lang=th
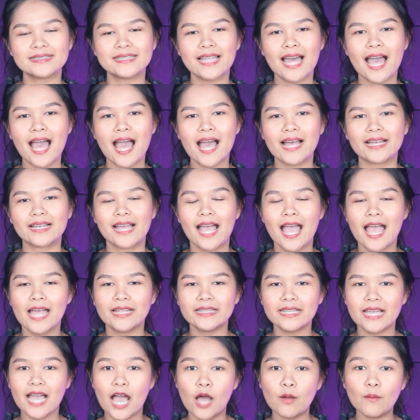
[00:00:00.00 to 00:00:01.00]
ตางค์
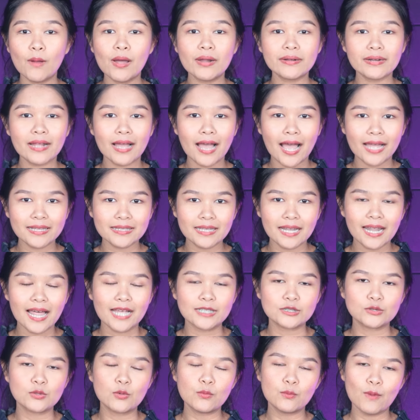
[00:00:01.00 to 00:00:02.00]
แต่หากว่าราคาตลา
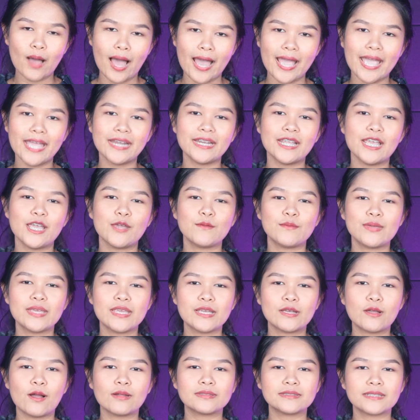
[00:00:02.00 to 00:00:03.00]
ดสูงกว่า NAV
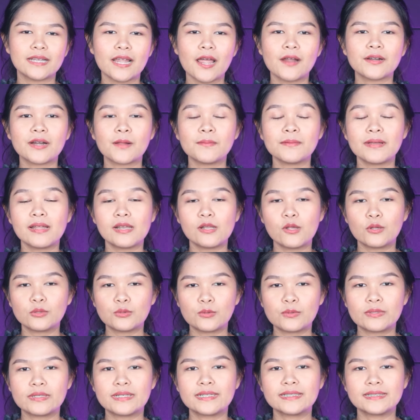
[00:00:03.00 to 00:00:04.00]
ก็จะได้รับเงินลง
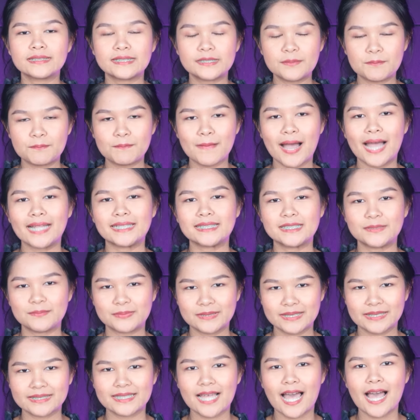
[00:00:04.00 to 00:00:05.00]
ทุนคืน 10 บาท
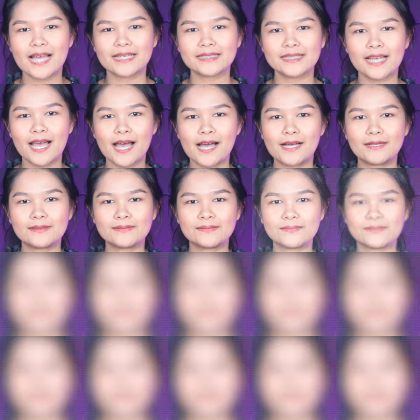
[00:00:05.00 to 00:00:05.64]
10 สตางค์ค่ะ